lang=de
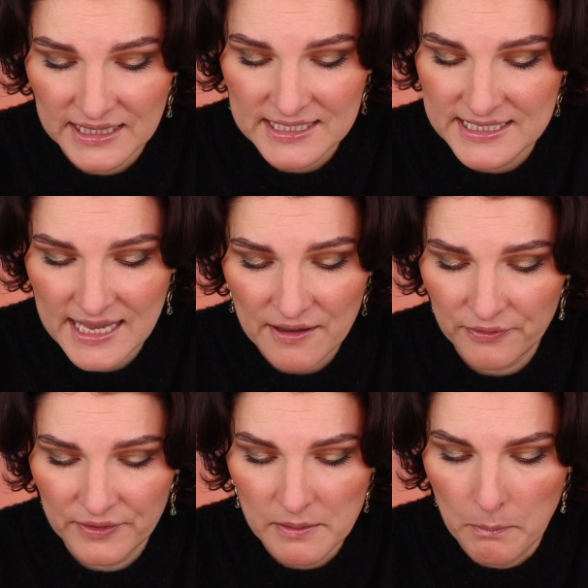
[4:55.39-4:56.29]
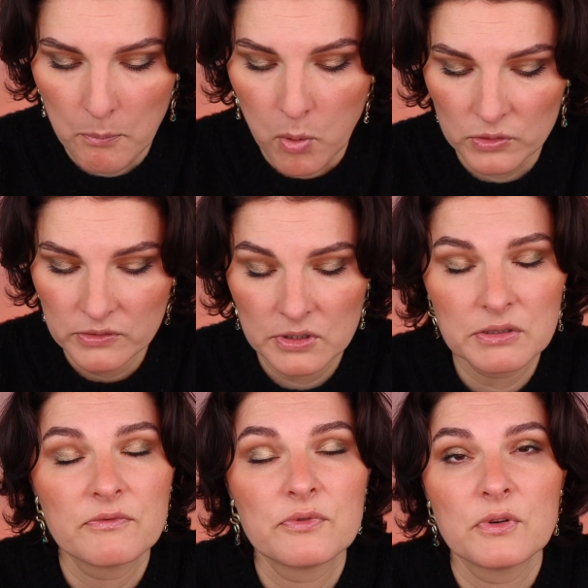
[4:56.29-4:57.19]
Sehr viel bunt
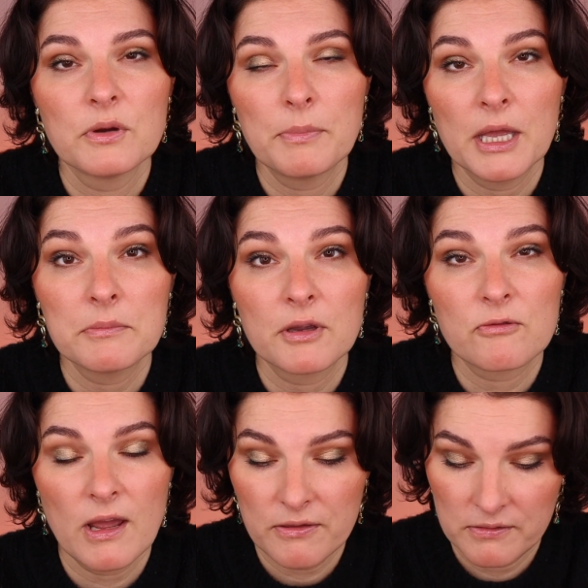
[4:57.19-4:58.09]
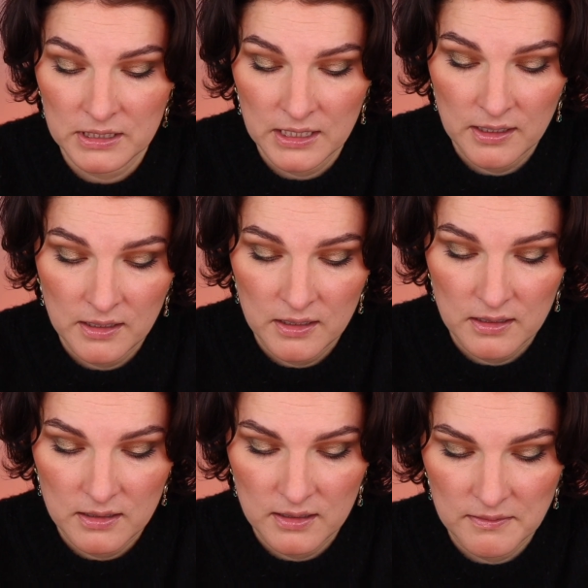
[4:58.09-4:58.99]
für Pat McGrath.
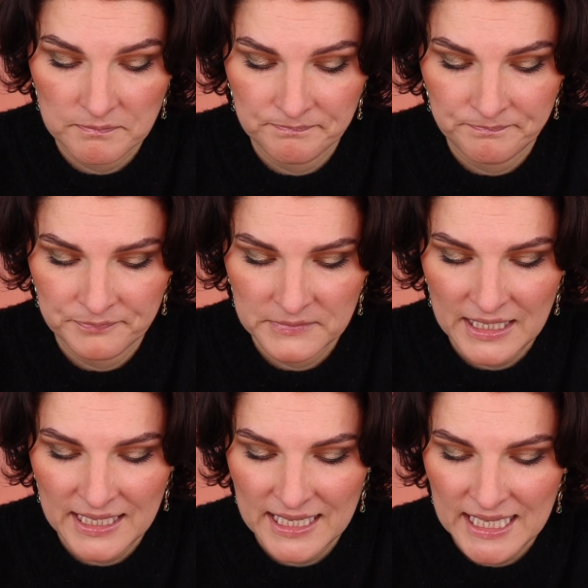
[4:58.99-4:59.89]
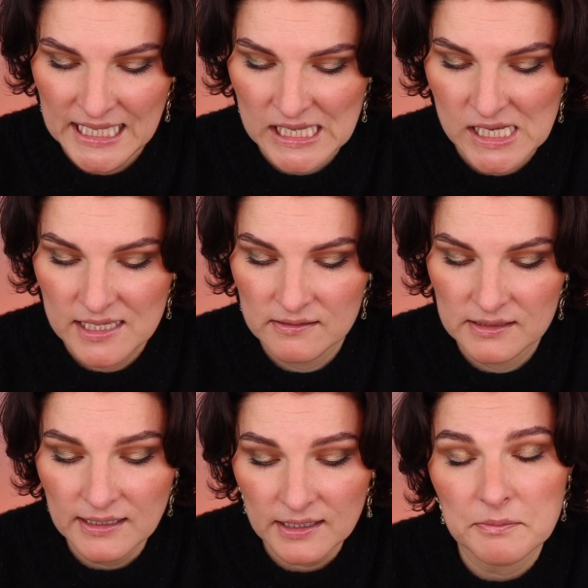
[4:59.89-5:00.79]
Ähm,
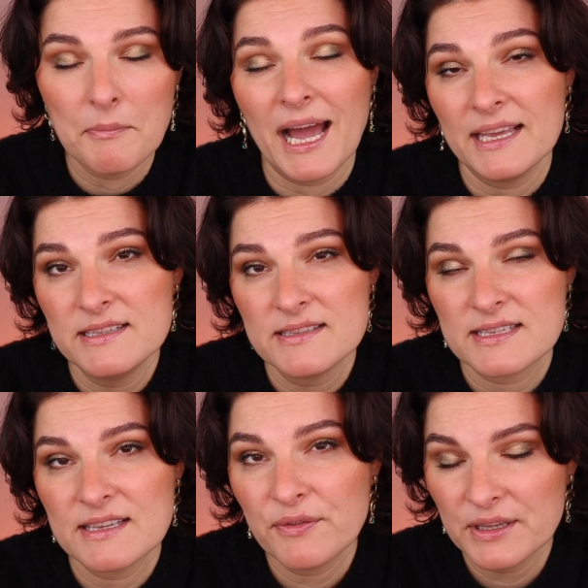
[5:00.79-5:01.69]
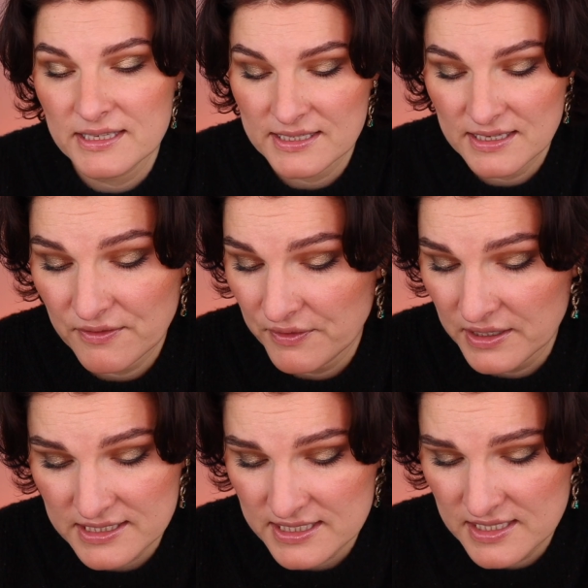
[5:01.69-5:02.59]
nicht meins. Ich finde es
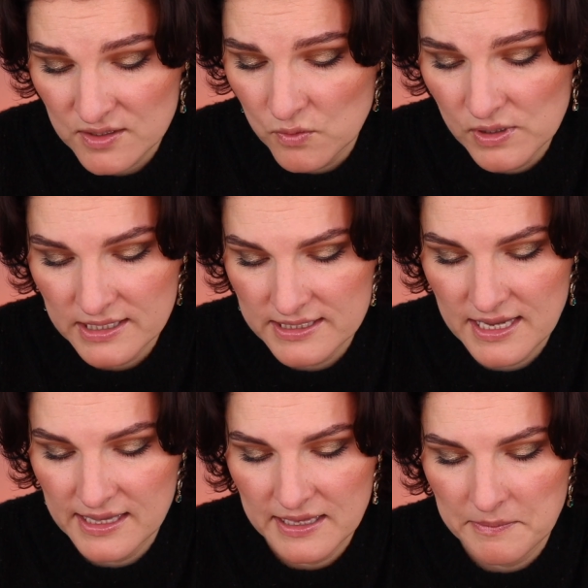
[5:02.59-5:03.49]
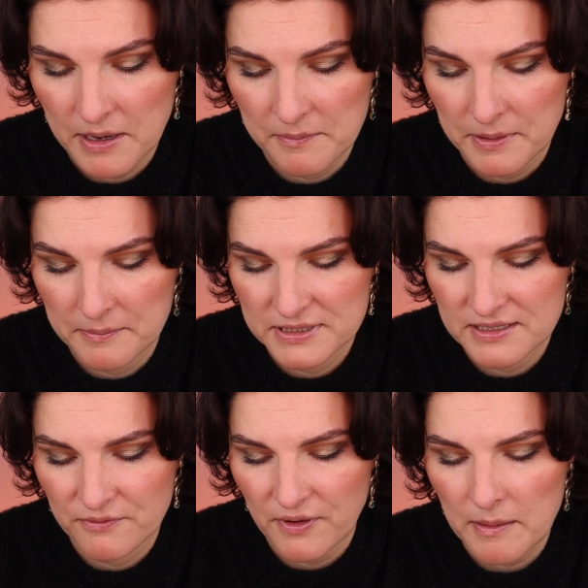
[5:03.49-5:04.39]
find richtig cool, dass sie endlich mal ein paar,
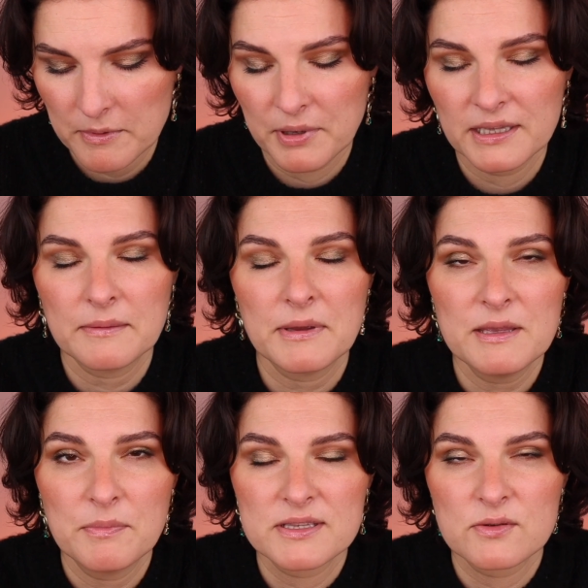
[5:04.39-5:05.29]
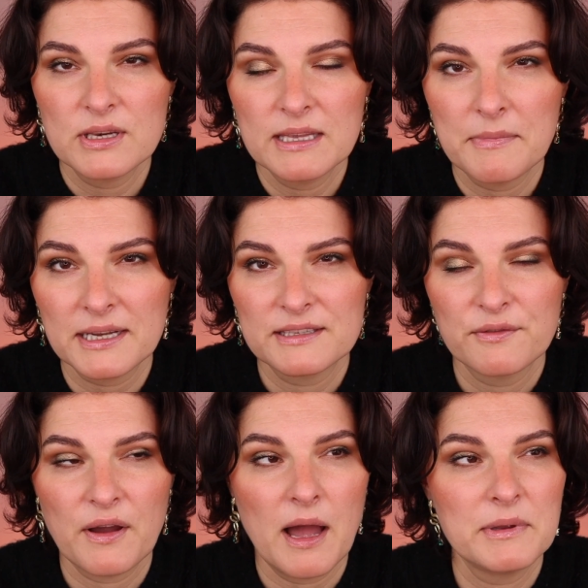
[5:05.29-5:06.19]
bisschen Farbe bringt, aber ich persönlich mag die
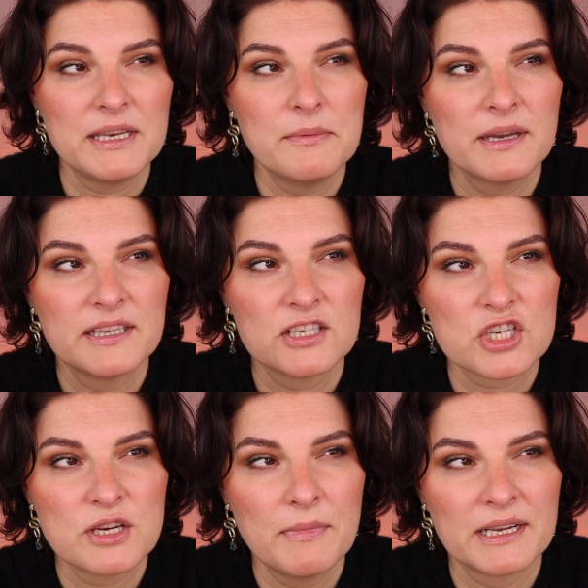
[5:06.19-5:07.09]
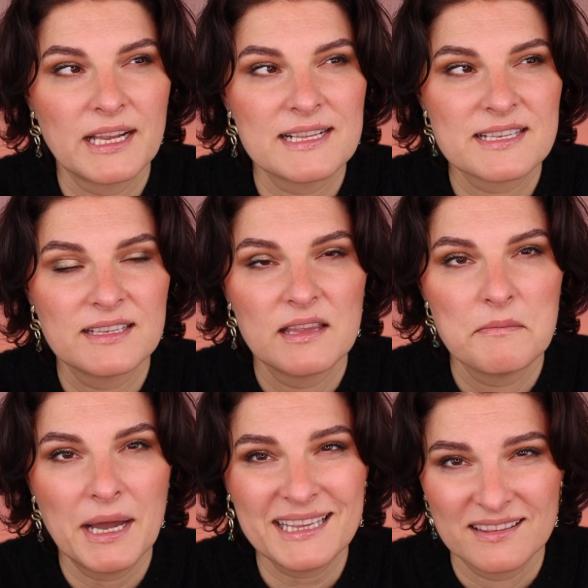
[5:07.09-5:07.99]
Farbe lieber in den Schimmern als in den
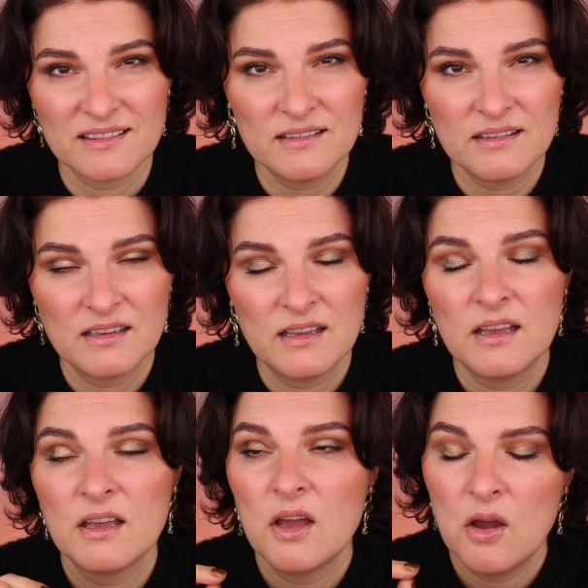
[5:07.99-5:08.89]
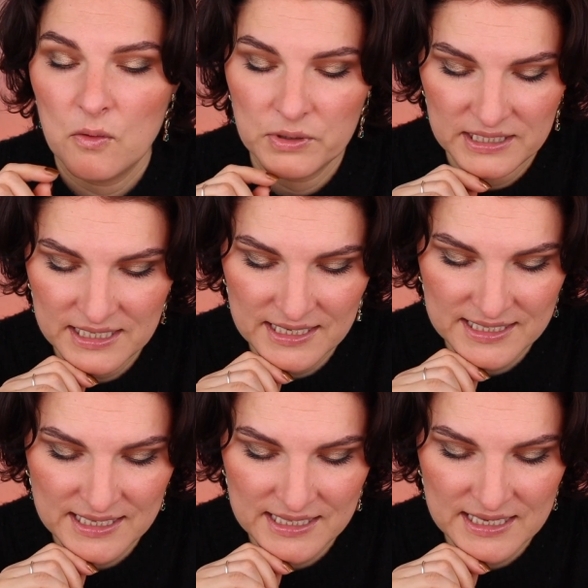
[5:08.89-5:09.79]
Matten. Und hier
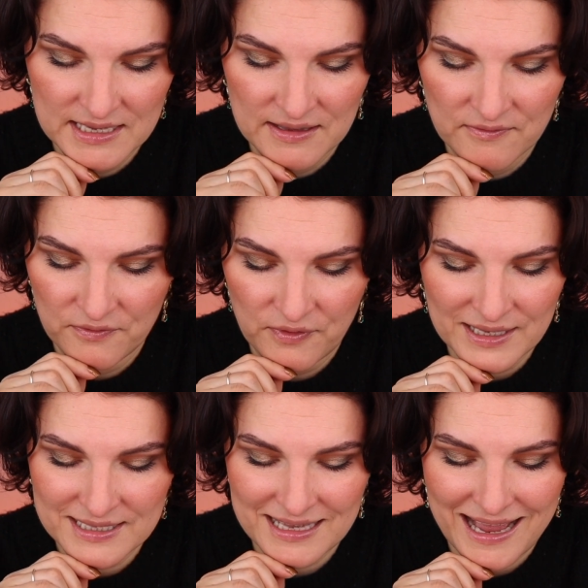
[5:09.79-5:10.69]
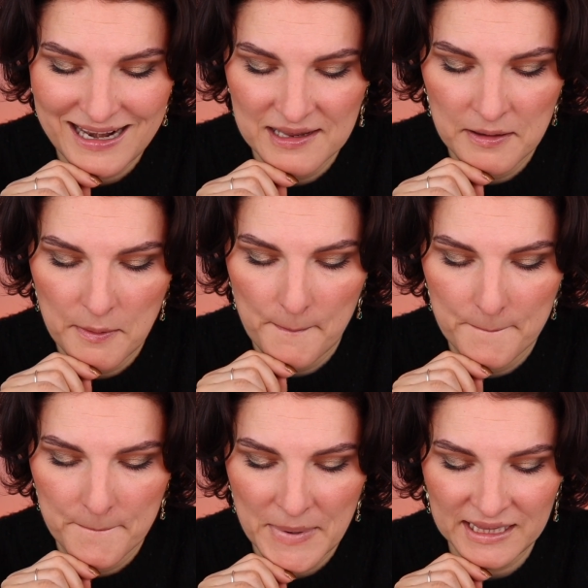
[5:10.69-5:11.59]
sind die fast alle
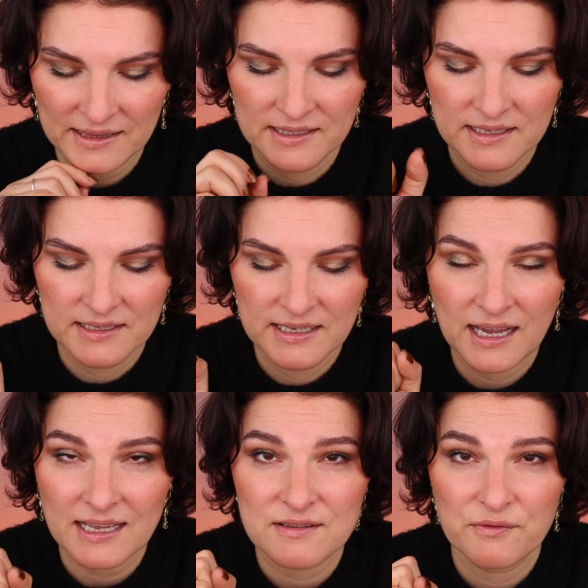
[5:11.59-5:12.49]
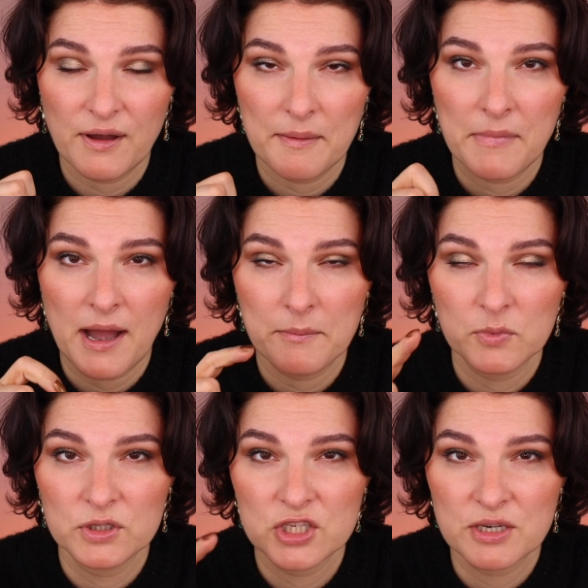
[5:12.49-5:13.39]
Matten, die die krassen Farben haben
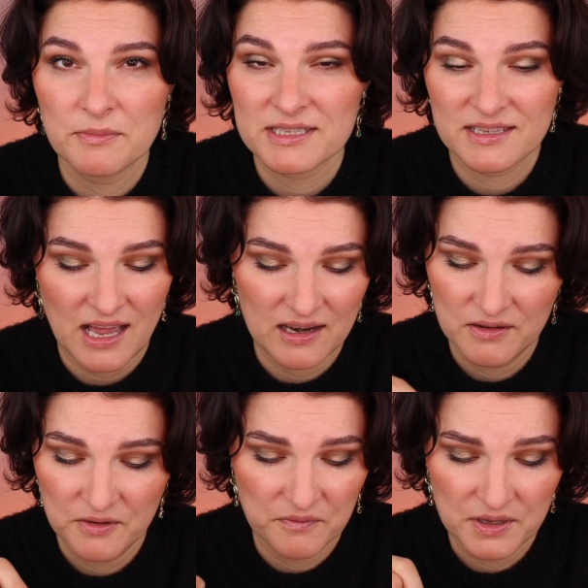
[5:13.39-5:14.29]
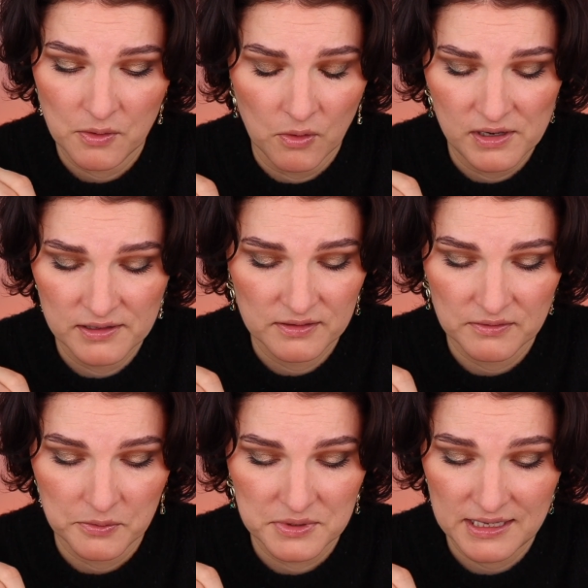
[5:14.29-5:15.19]
und die Schimmer sind alle irgendwie Gold,
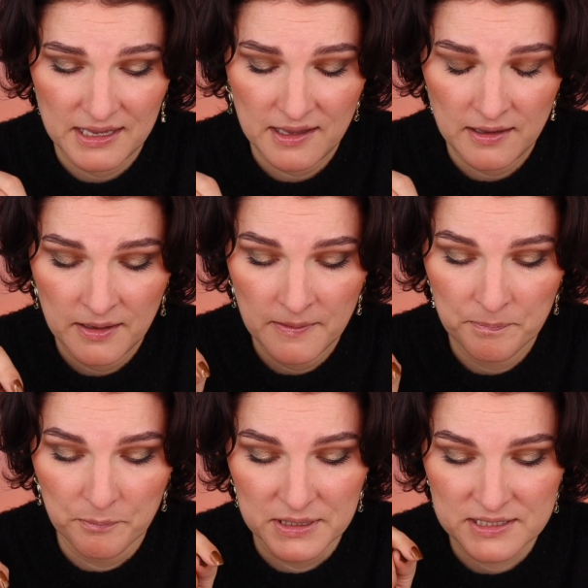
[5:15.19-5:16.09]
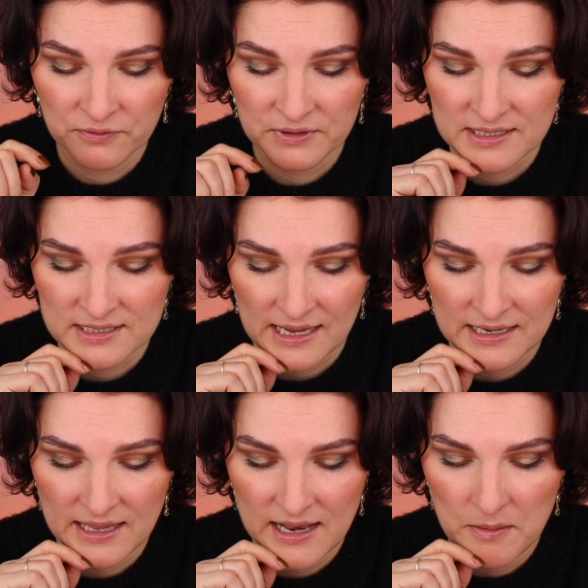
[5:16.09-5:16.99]
Rosé, bis auf dieses
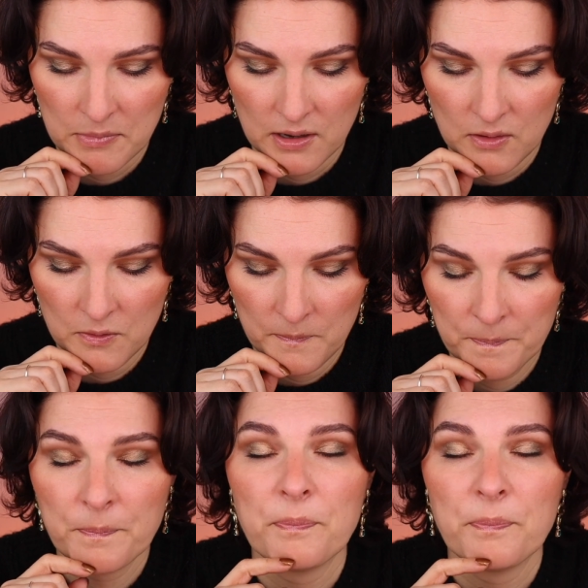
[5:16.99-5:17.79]
eine Hellblau.